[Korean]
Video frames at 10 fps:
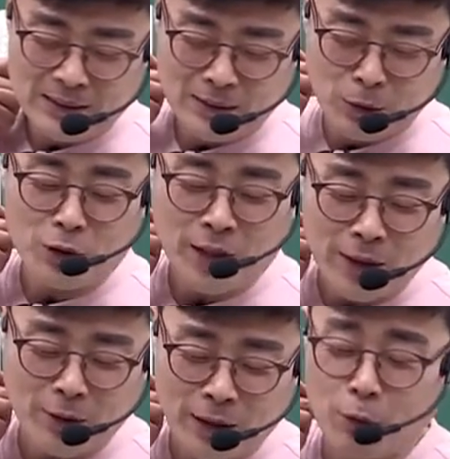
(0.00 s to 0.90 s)
어떻게
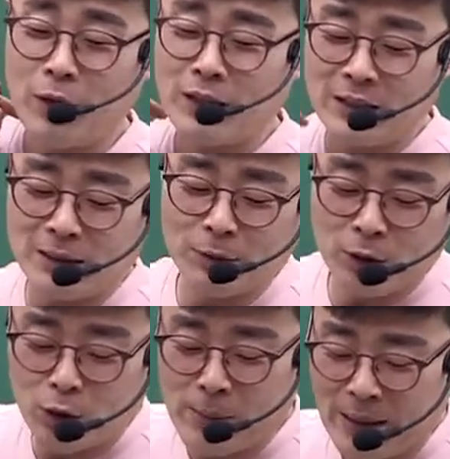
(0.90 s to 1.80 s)
해요? 라고 하는 질문이
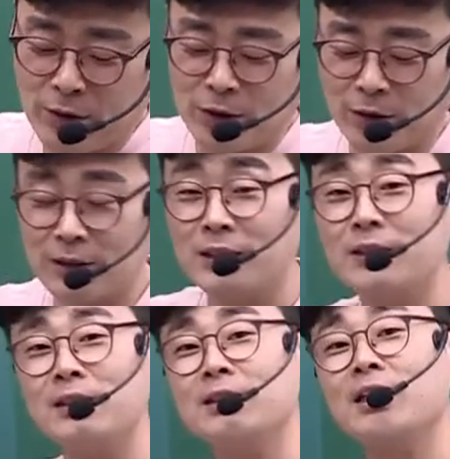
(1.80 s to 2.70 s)
너무 많아서
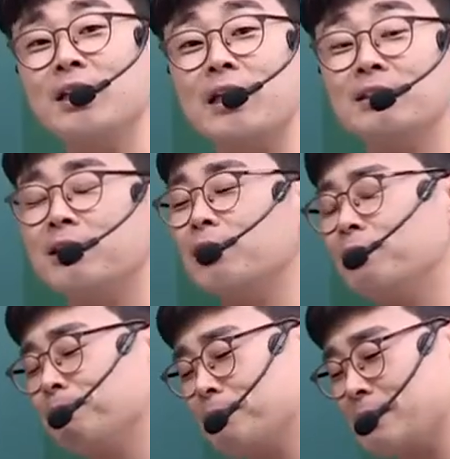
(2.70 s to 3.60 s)
TC를 찍게
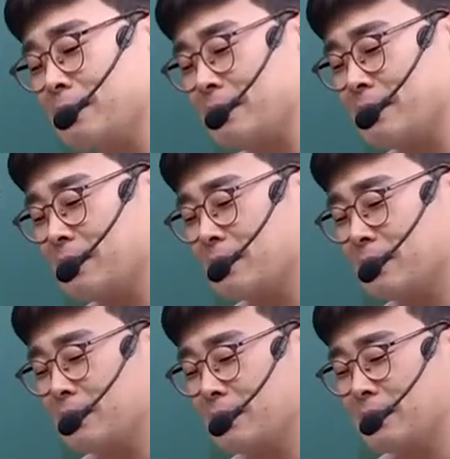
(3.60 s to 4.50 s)
됐는데요.
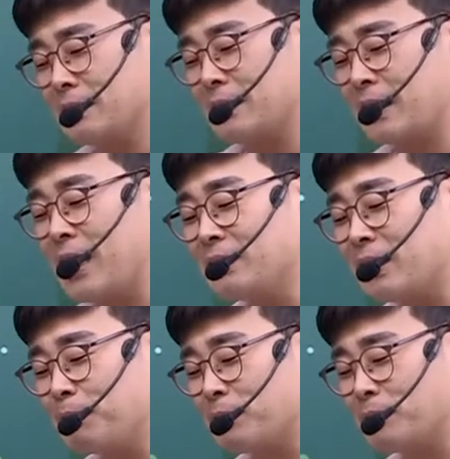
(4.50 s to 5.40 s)
제가
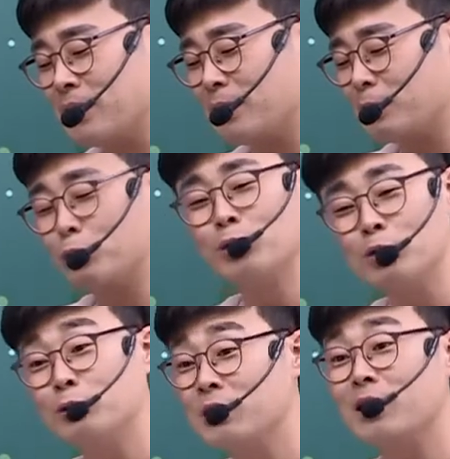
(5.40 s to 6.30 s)
항상 비문학, 오늘도
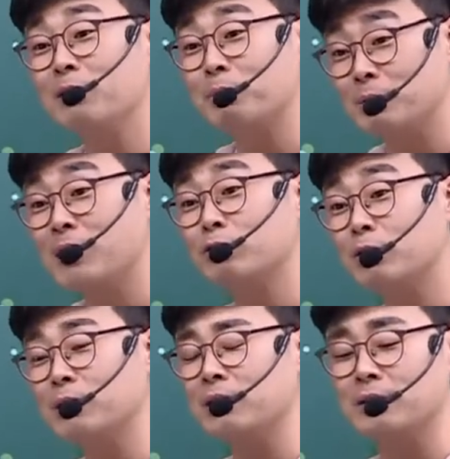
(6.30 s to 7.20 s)
우리가 비문학
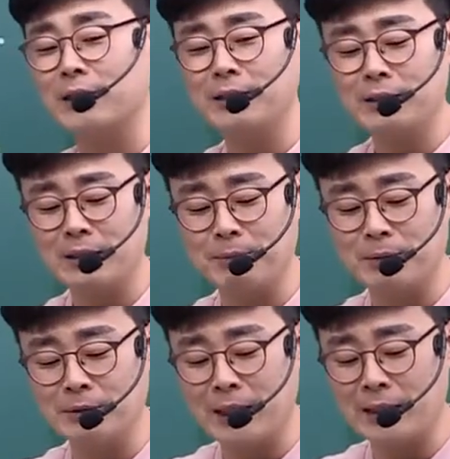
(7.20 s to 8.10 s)
수업을 했는데 이
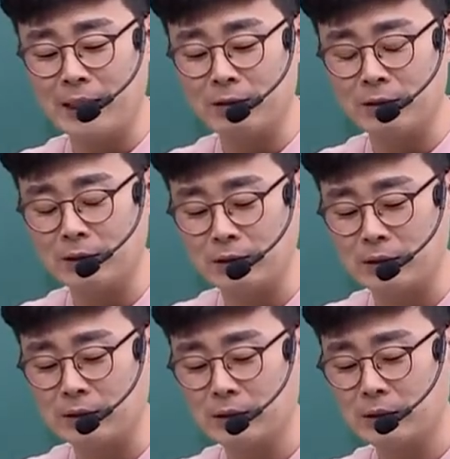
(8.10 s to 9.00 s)
비문학이라는 것은
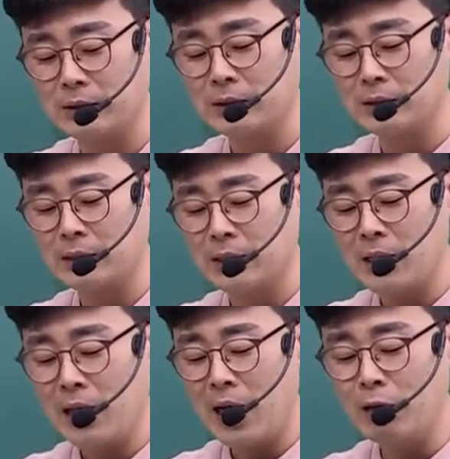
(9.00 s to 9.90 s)

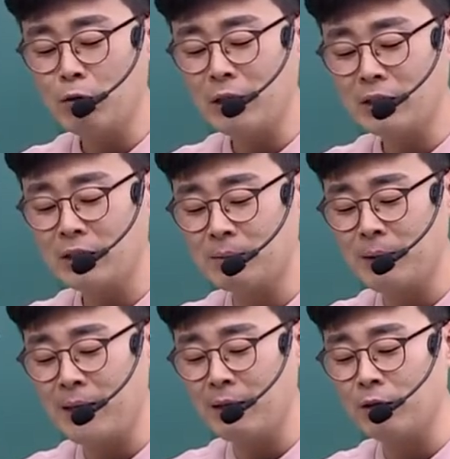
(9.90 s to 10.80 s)

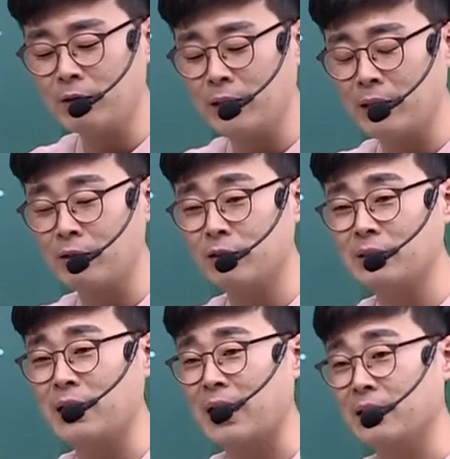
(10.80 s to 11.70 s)
하루아침에 해결되는
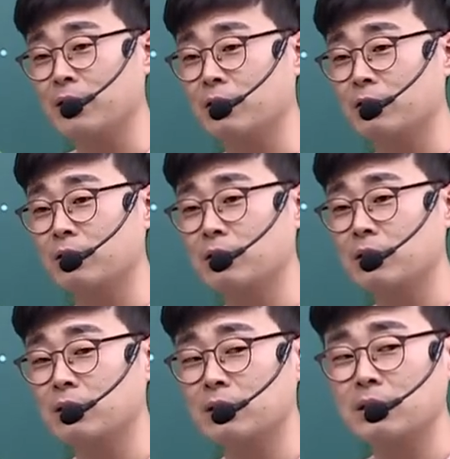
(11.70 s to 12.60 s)
것이 아니에요.
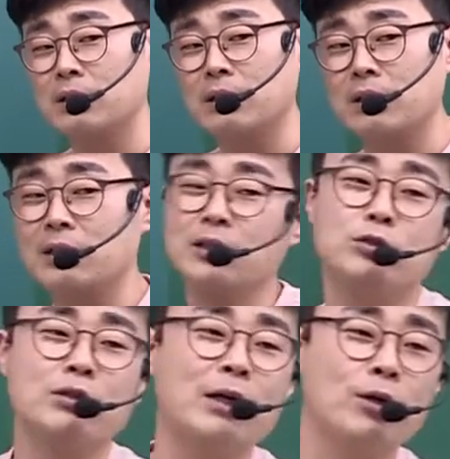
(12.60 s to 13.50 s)
그
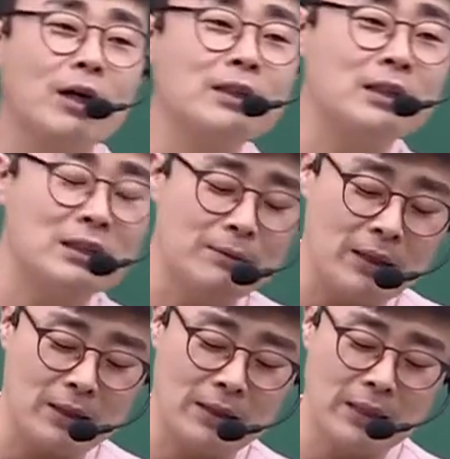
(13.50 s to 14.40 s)
이유가 여러 가지
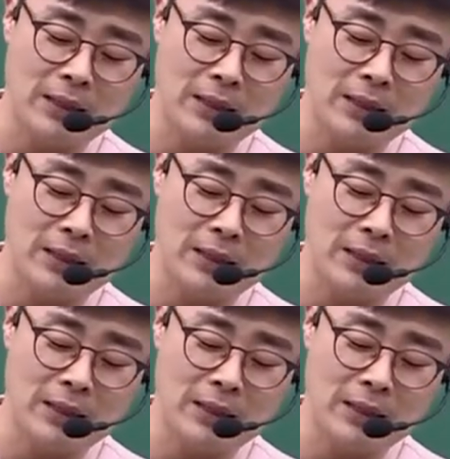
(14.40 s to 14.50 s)
있지만